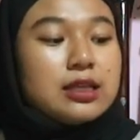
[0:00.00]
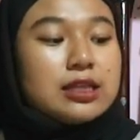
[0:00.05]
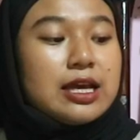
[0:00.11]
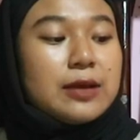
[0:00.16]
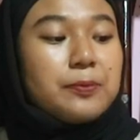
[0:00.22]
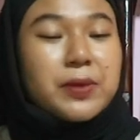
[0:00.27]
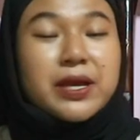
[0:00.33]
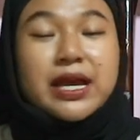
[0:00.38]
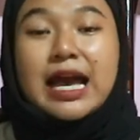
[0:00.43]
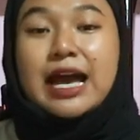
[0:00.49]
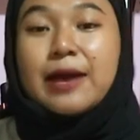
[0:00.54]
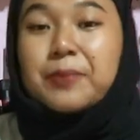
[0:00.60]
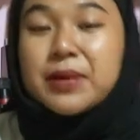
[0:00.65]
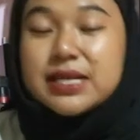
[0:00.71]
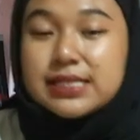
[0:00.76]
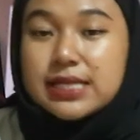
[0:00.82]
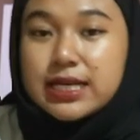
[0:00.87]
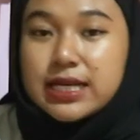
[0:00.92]
Tapi
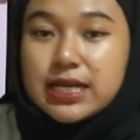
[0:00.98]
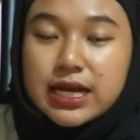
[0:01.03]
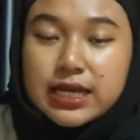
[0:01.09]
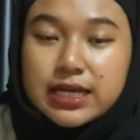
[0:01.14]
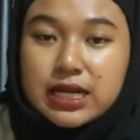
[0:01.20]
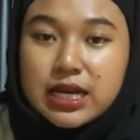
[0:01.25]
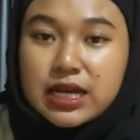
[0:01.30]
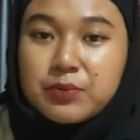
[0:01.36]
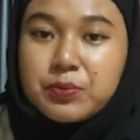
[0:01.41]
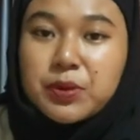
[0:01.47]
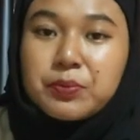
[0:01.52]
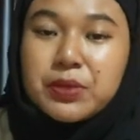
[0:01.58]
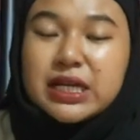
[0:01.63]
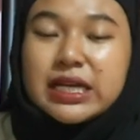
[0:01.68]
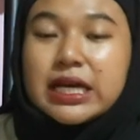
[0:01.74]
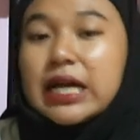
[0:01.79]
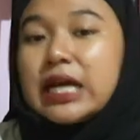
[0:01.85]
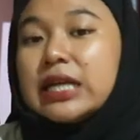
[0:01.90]
apa sih kira-kira yang
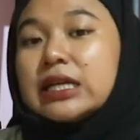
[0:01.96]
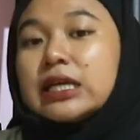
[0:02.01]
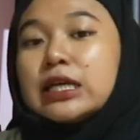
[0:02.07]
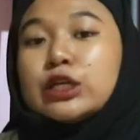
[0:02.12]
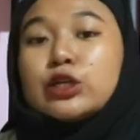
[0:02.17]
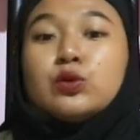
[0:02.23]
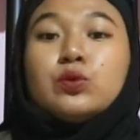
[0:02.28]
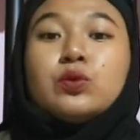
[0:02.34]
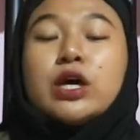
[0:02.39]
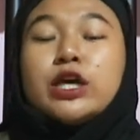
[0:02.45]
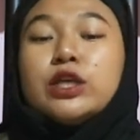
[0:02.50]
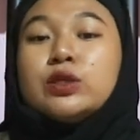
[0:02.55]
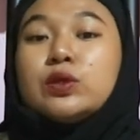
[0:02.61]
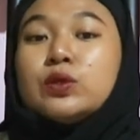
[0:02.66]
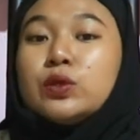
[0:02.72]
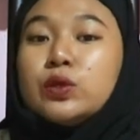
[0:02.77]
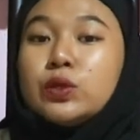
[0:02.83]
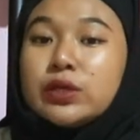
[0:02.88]
membedakan kedua
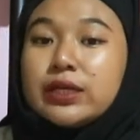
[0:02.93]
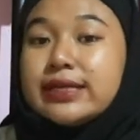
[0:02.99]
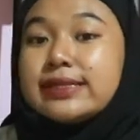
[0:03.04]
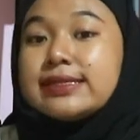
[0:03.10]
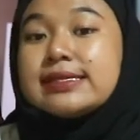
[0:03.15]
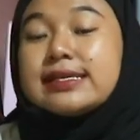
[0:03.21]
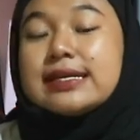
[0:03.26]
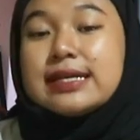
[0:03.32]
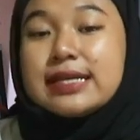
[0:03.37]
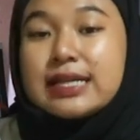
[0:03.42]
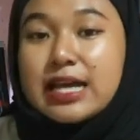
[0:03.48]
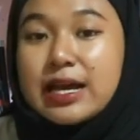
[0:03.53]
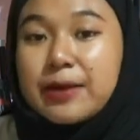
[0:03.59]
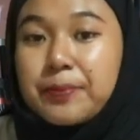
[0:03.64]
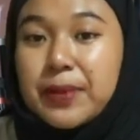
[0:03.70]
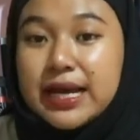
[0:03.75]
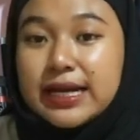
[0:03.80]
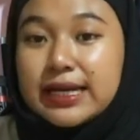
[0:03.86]
unit
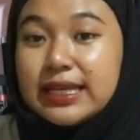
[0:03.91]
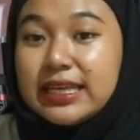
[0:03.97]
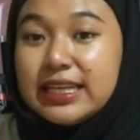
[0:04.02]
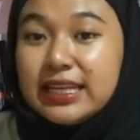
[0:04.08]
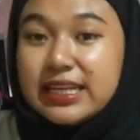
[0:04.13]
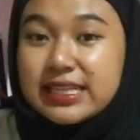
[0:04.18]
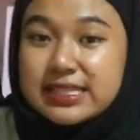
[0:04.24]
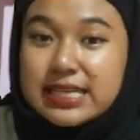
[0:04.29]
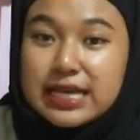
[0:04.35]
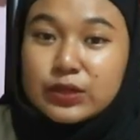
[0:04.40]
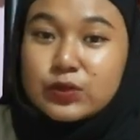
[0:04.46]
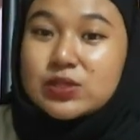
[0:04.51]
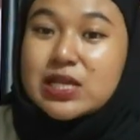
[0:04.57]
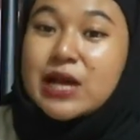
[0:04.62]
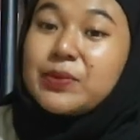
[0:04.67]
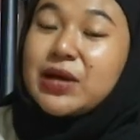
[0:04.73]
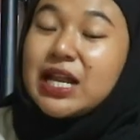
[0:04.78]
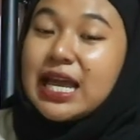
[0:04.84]
senapan ini satu
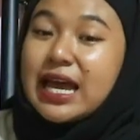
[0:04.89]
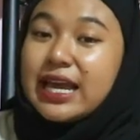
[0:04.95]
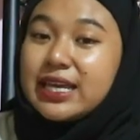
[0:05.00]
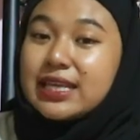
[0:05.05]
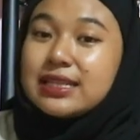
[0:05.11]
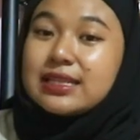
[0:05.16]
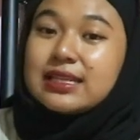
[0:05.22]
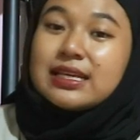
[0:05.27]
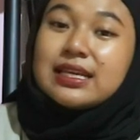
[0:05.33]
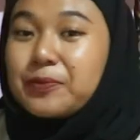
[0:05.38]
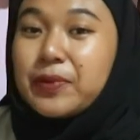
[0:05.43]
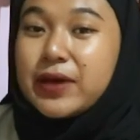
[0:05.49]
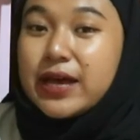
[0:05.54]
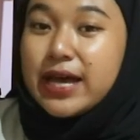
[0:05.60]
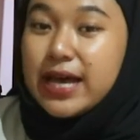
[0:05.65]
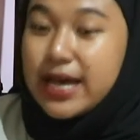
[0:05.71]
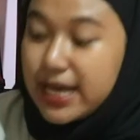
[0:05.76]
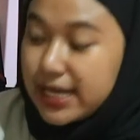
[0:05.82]
sama lain? Kita
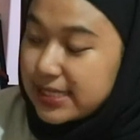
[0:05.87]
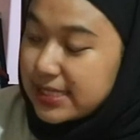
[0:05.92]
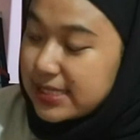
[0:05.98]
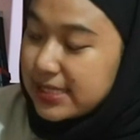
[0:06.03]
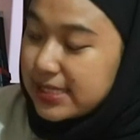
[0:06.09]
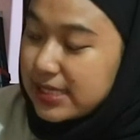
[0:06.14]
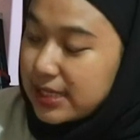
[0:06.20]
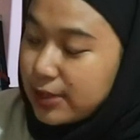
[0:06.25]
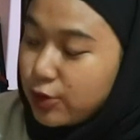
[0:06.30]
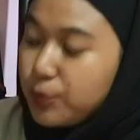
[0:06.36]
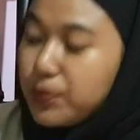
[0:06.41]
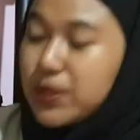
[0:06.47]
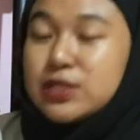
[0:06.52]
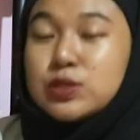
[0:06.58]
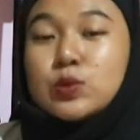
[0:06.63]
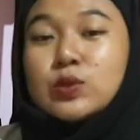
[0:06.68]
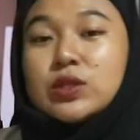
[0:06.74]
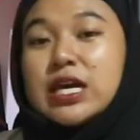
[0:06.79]
bahas
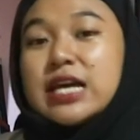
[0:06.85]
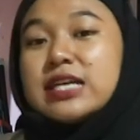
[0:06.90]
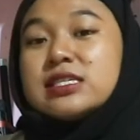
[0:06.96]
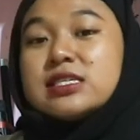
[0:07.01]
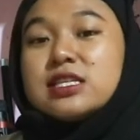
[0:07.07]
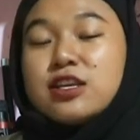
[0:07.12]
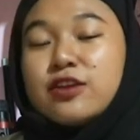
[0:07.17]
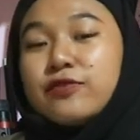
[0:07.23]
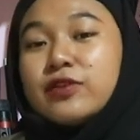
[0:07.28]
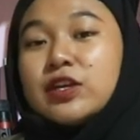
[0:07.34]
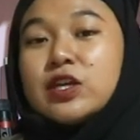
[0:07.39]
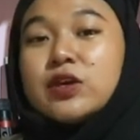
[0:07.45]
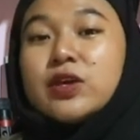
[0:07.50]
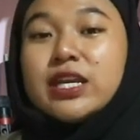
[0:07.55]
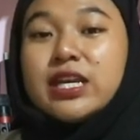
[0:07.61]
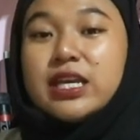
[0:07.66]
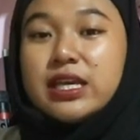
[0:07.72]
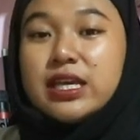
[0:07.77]
kupas tuntas di
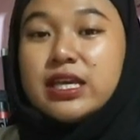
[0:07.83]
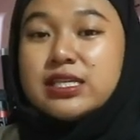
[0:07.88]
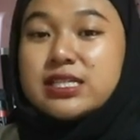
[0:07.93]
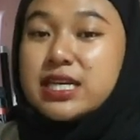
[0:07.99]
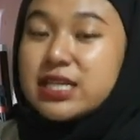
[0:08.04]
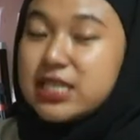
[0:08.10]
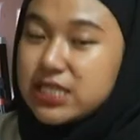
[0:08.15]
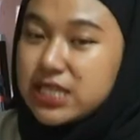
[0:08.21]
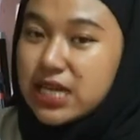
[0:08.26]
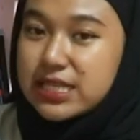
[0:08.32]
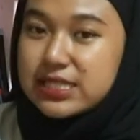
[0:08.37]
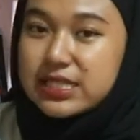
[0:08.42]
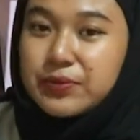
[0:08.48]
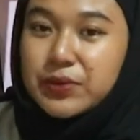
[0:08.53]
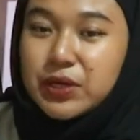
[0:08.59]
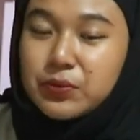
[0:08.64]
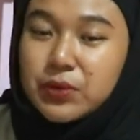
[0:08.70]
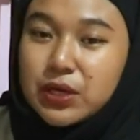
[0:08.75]
video ini, jadi
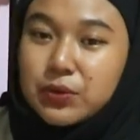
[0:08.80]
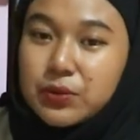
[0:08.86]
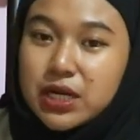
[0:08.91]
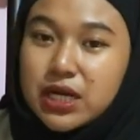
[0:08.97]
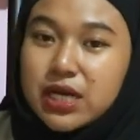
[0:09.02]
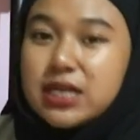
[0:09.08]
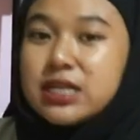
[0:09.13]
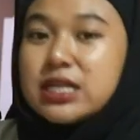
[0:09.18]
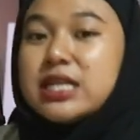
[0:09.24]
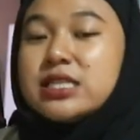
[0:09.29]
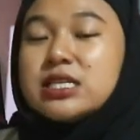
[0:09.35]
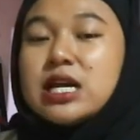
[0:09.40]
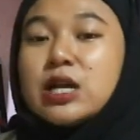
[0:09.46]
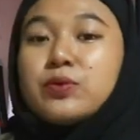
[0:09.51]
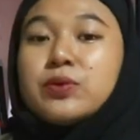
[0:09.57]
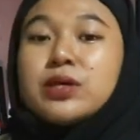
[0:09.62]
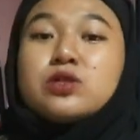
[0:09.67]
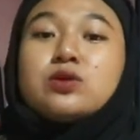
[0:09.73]
jangan sampai kemana-mana dan
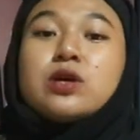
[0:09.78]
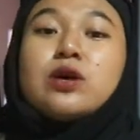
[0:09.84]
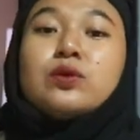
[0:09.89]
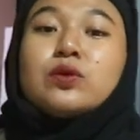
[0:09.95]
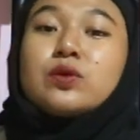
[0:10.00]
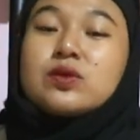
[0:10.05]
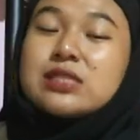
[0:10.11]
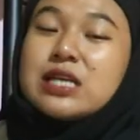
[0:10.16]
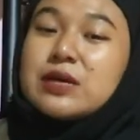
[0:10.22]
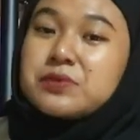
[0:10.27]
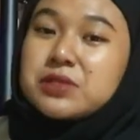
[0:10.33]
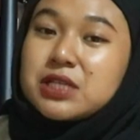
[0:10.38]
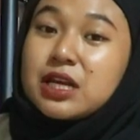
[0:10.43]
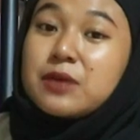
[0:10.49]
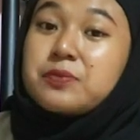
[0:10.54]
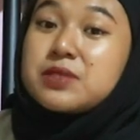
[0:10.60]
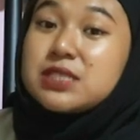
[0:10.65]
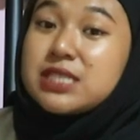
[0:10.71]
jangan lupa juga untuk
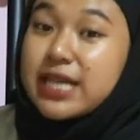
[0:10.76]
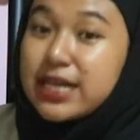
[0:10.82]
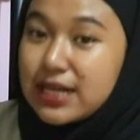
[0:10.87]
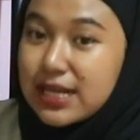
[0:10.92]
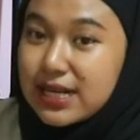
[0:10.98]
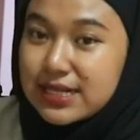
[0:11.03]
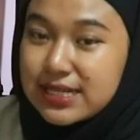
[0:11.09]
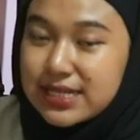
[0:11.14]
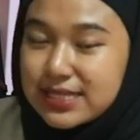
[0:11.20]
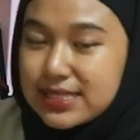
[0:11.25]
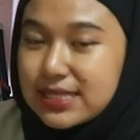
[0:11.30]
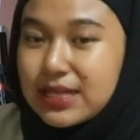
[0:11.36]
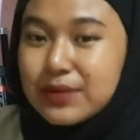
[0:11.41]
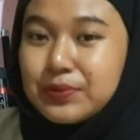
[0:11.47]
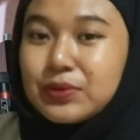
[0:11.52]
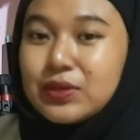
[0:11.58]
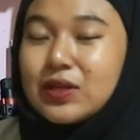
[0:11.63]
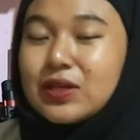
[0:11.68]
subscribe channel
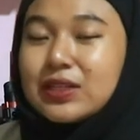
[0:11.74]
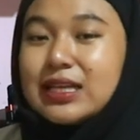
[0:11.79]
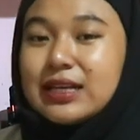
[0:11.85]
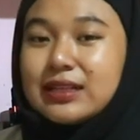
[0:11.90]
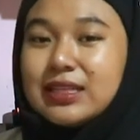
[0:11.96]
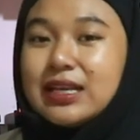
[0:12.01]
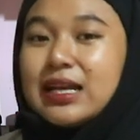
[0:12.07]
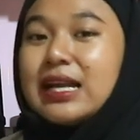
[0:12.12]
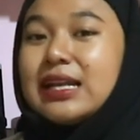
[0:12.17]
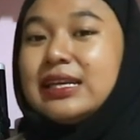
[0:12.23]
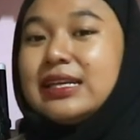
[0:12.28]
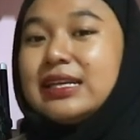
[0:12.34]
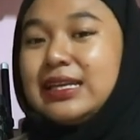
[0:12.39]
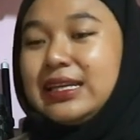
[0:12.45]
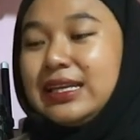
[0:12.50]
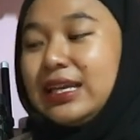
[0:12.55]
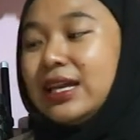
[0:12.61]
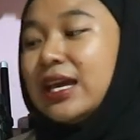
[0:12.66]
distributor taktikal
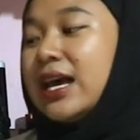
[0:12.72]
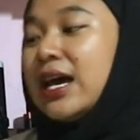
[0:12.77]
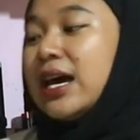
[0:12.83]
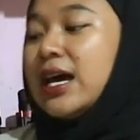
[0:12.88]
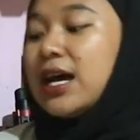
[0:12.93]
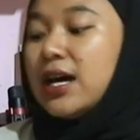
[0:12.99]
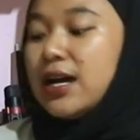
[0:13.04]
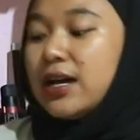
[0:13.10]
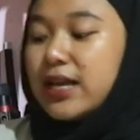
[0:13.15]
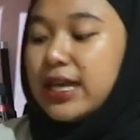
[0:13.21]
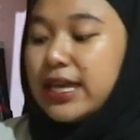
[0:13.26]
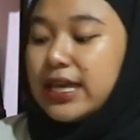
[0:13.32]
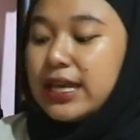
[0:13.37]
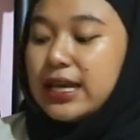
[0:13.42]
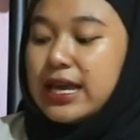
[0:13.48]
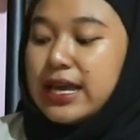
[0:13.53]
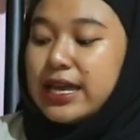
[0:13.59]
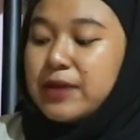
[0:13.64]
ini.
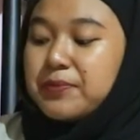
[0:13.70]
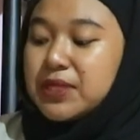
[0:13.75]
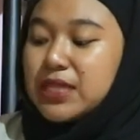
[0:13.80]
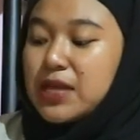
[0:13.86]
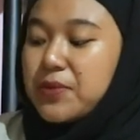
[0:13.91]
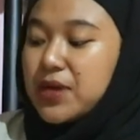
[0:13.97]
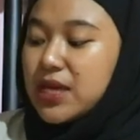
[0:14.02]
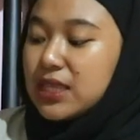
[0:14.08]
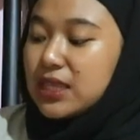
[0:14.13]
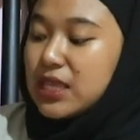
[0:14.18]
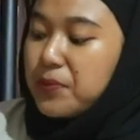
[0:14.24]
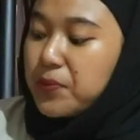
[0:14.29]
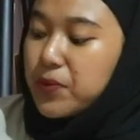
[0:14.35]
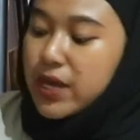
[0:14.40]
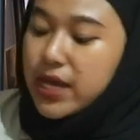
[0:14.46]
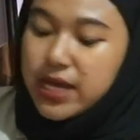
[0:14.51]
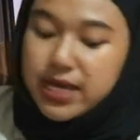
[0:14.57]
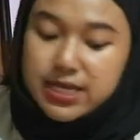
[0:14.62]
Oke, nah yang pertama kita
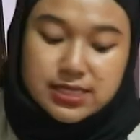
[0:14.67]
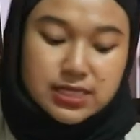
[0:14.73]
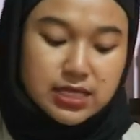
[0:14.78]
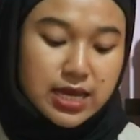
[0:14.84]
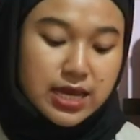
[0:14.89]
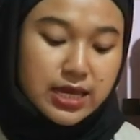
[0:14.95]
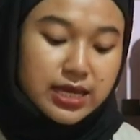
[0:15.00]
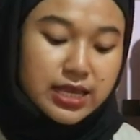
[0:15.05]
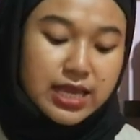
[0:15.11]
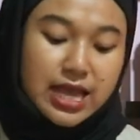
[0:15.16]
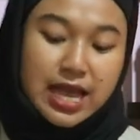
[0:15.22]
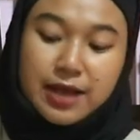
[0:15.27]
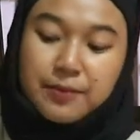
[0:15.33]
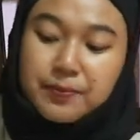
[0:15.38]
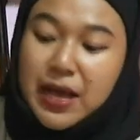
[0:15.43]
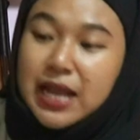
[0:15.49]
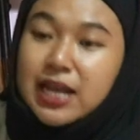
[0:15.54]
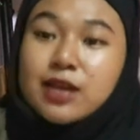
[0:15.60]
bahas dari
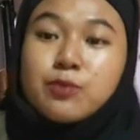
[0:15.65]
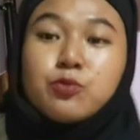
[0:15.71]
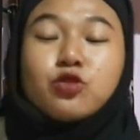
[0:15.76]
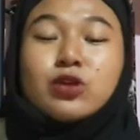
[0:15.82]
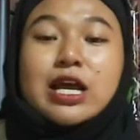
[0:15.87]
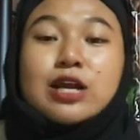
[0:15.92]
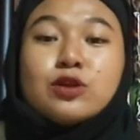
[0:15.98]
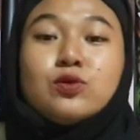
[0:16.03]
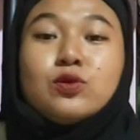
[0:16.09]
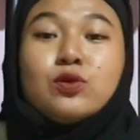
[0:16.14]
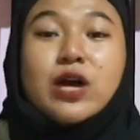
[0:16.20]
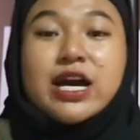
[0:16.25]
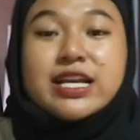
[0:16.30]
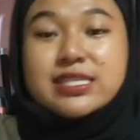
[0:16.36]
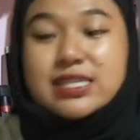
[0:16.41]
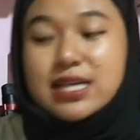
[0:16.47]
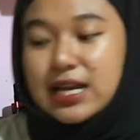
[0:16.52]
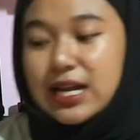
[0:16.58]
yang paling murah dulu
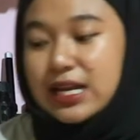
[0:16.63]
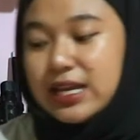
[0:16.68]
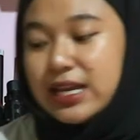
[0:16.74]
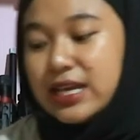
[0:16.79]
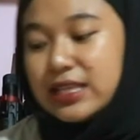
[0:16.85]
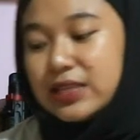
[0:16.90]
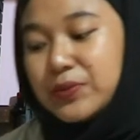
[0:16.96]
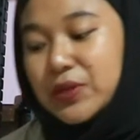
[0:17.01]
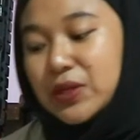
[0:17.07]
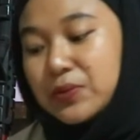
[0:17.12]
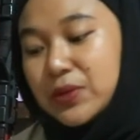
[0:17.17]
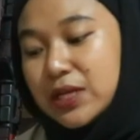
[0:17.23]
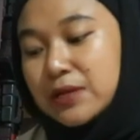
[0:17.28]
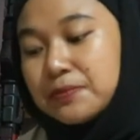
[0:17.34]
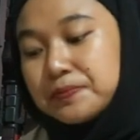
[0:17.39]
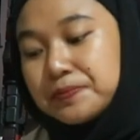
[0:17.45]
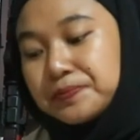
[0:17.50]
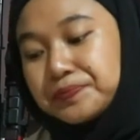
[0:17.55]
aja kali ya
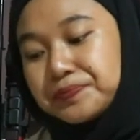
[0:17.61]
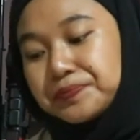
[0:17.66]
teman-teman.